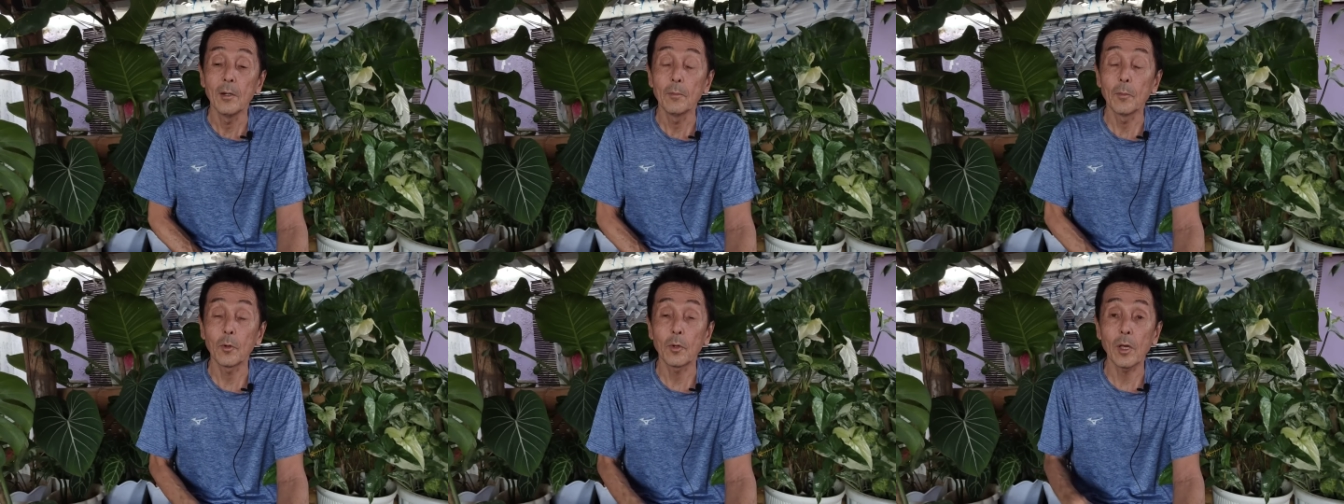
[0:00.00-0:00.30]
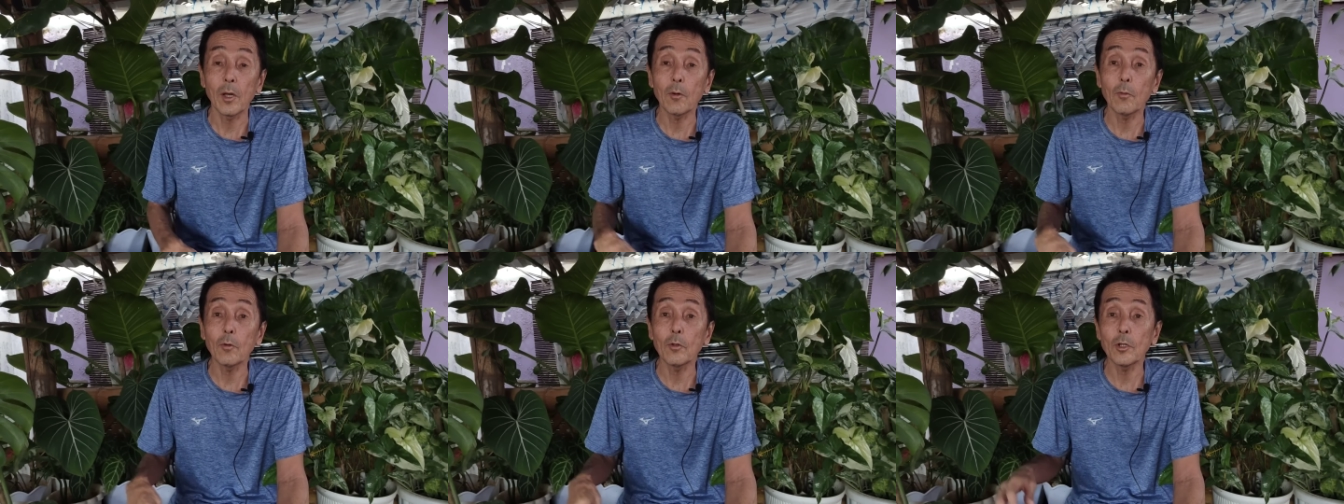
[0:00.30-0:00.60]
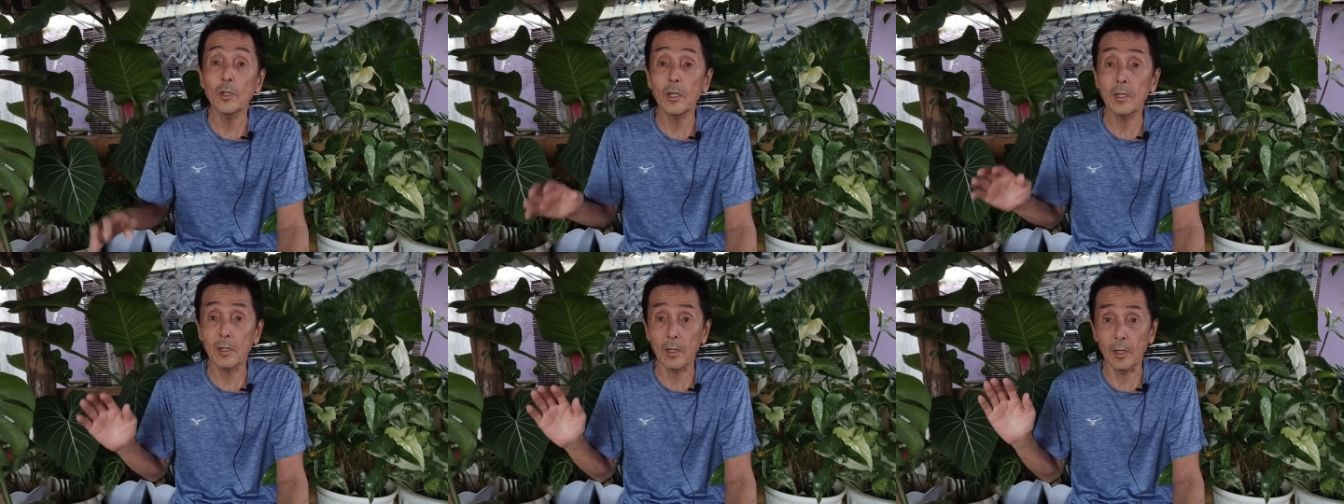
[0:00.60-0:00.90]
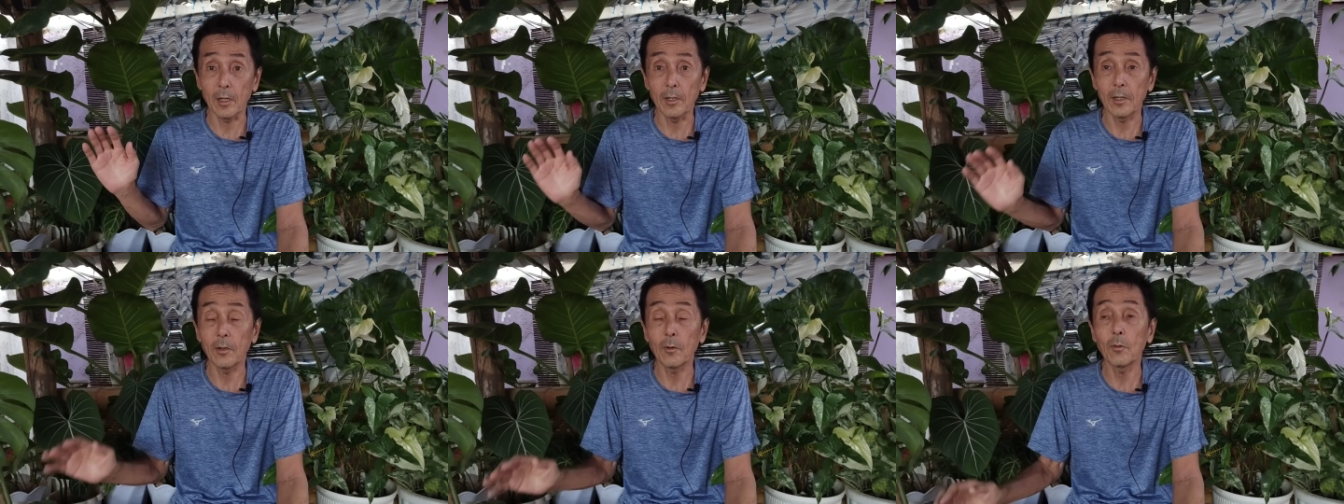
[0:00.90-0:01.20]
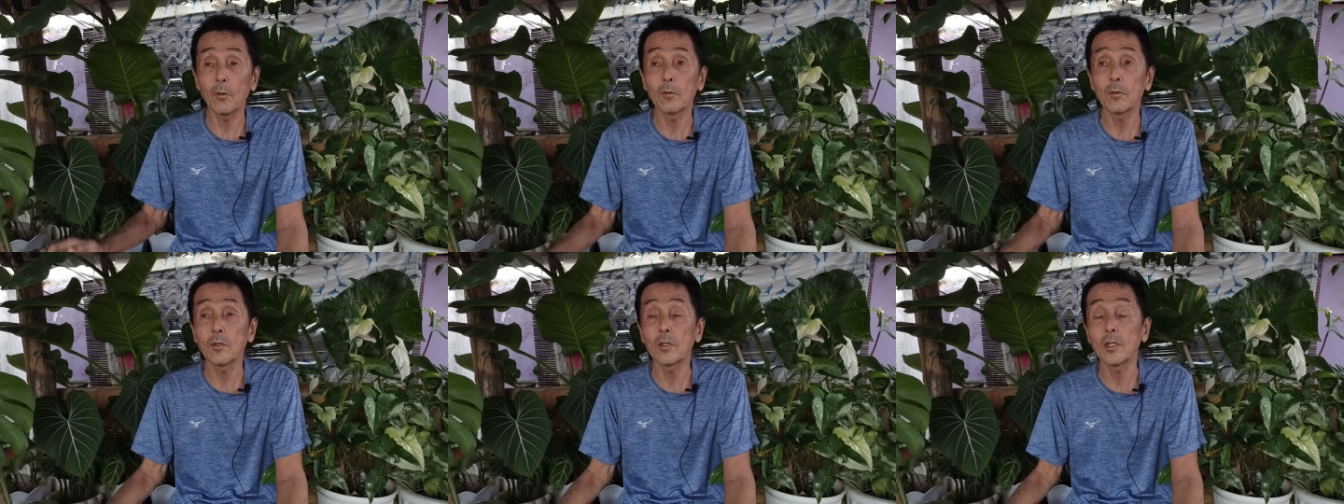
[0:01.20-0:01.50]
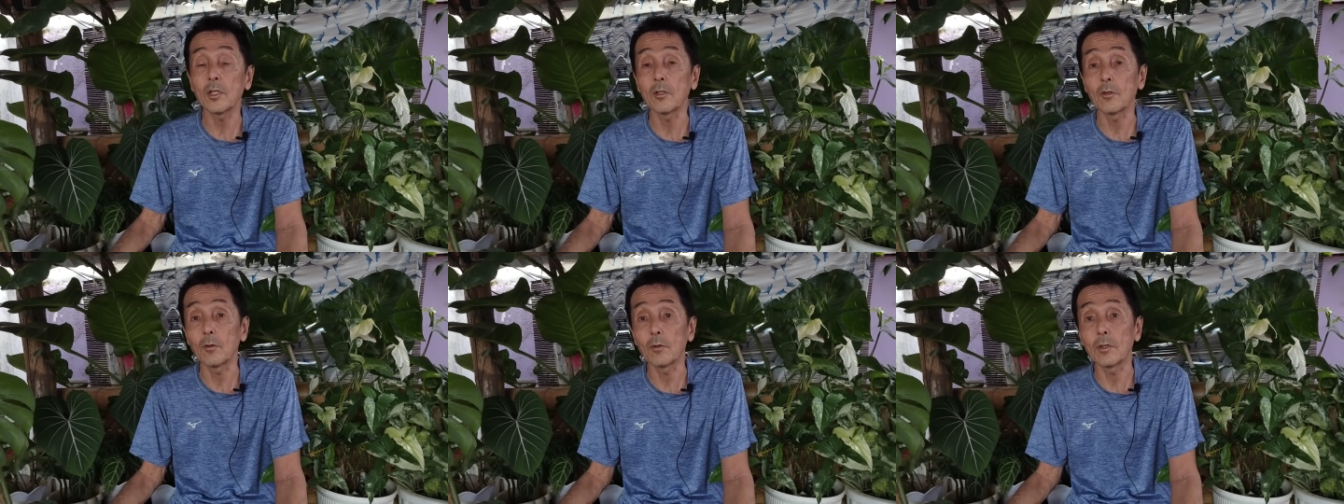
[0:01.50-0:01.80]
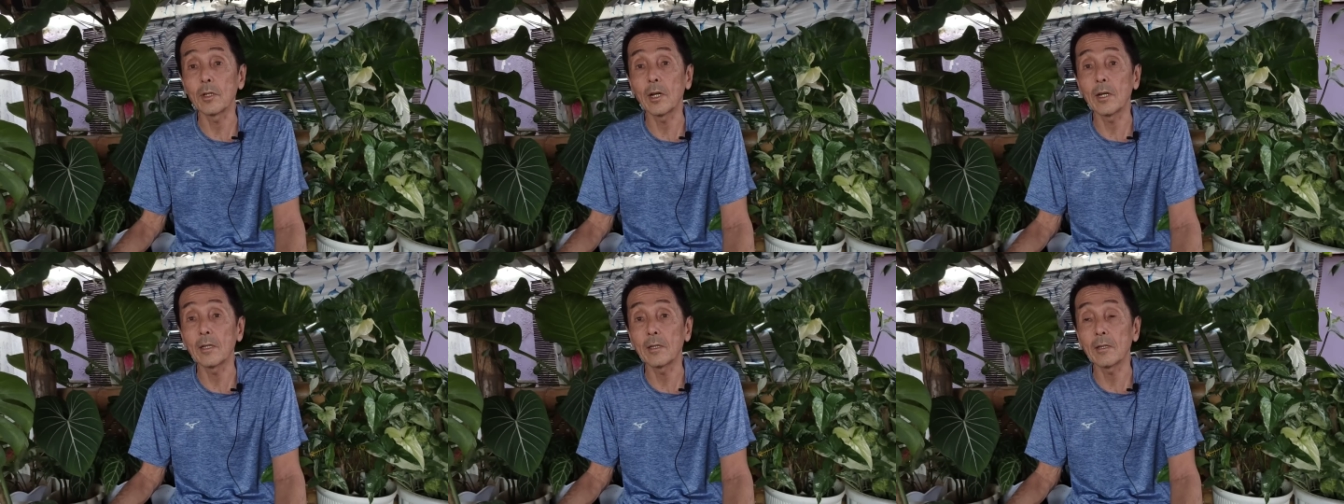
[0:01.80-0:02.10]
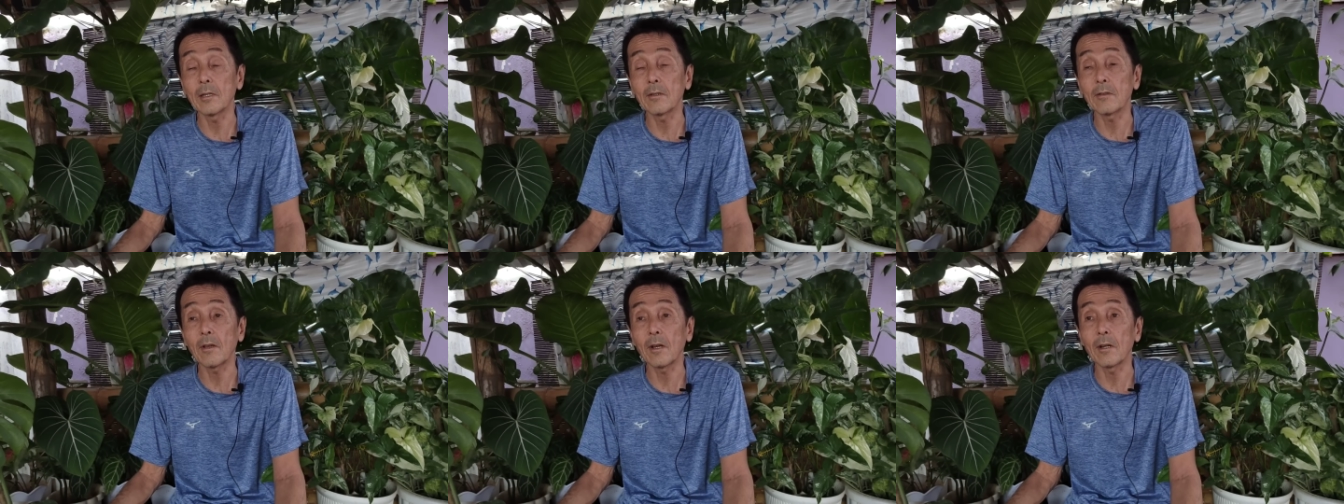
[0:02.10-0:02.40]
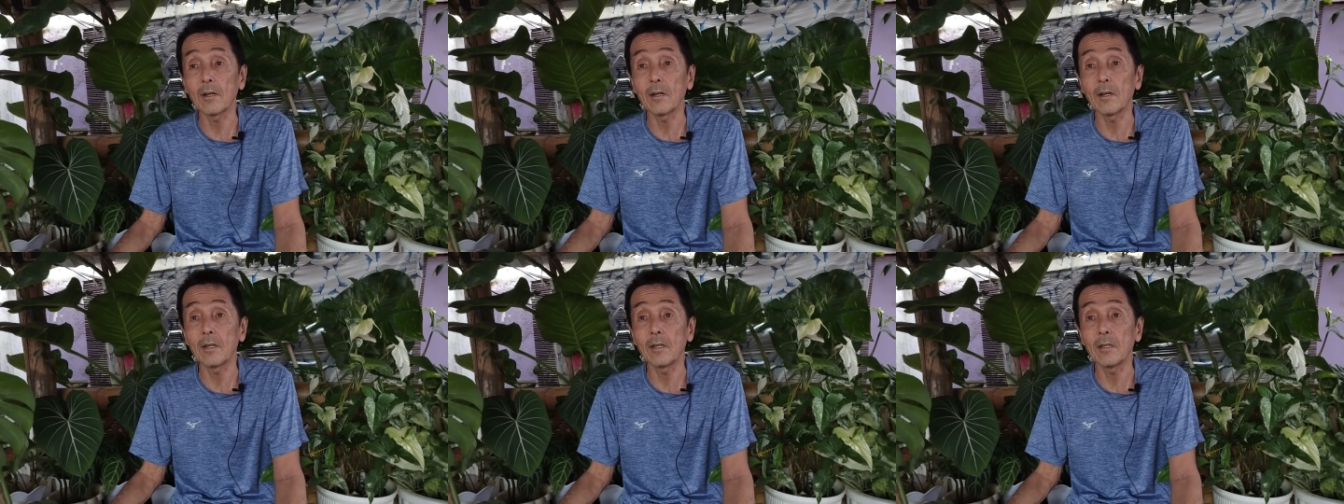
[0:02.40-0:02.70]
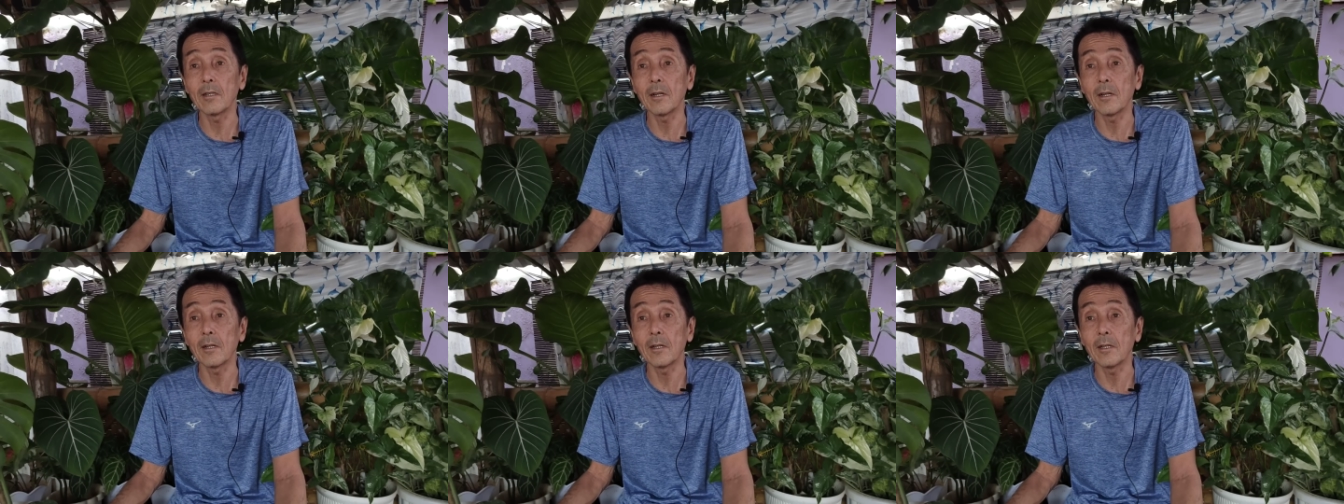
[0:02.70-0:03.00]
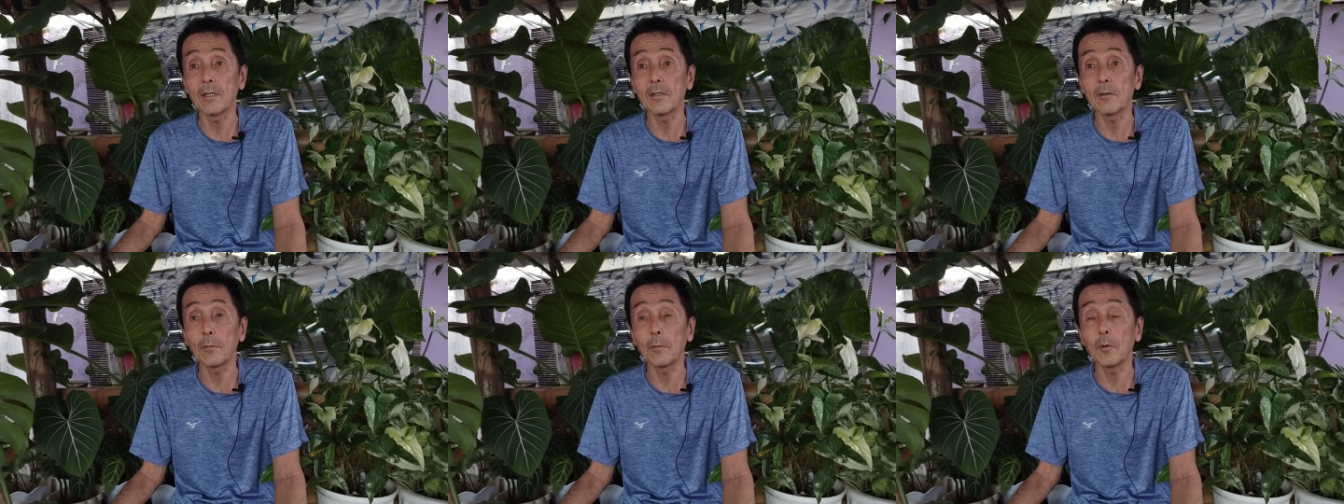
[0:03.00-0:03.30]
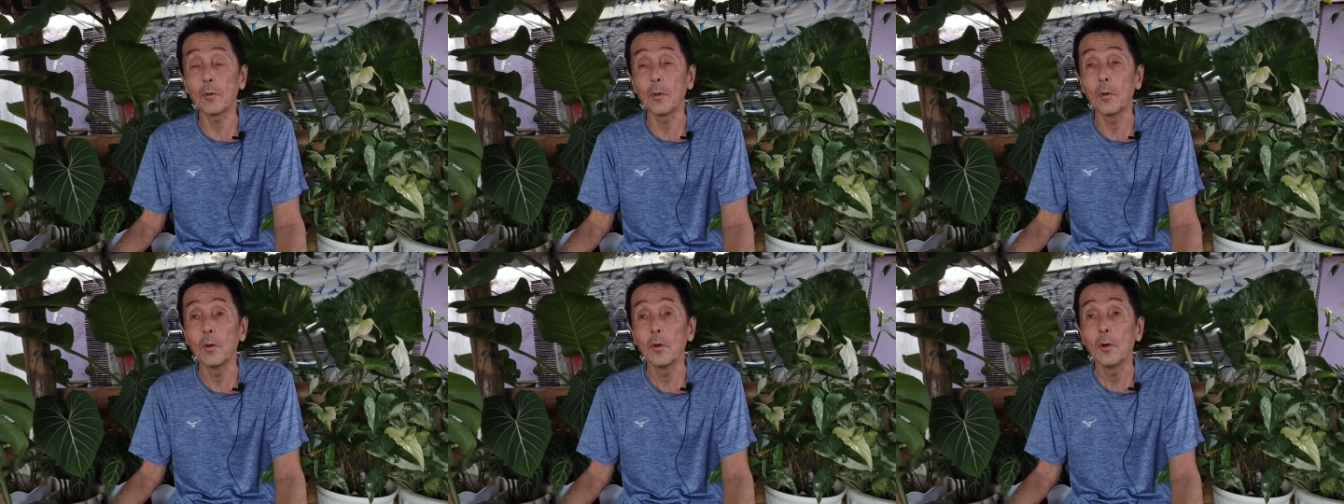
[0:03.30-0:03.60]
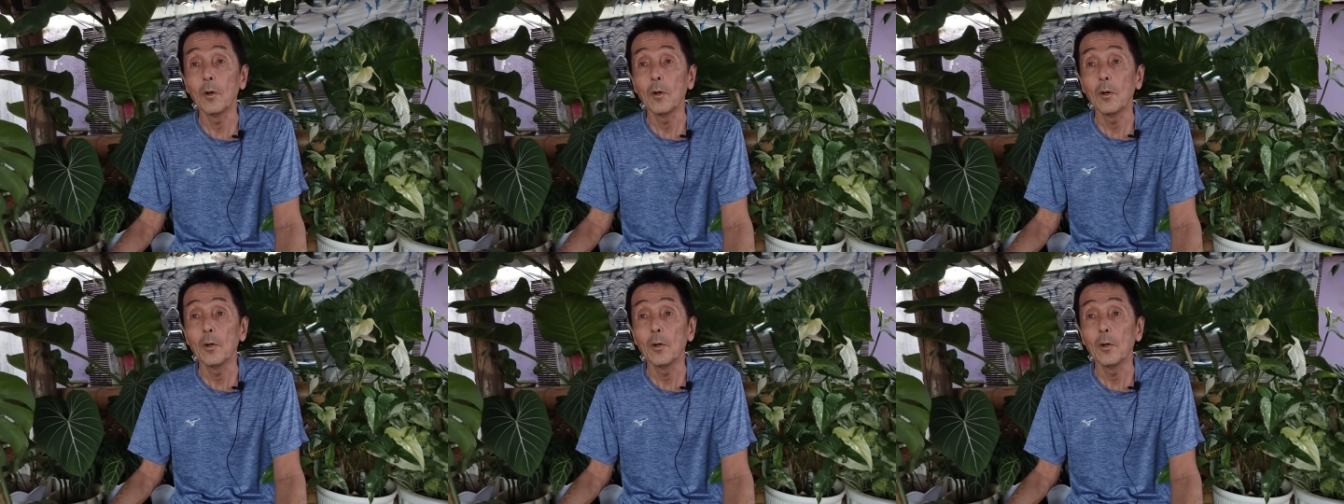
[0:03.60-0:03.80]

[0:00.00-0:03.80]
もう結婚してて、日本人の旦那さんがいたりいても、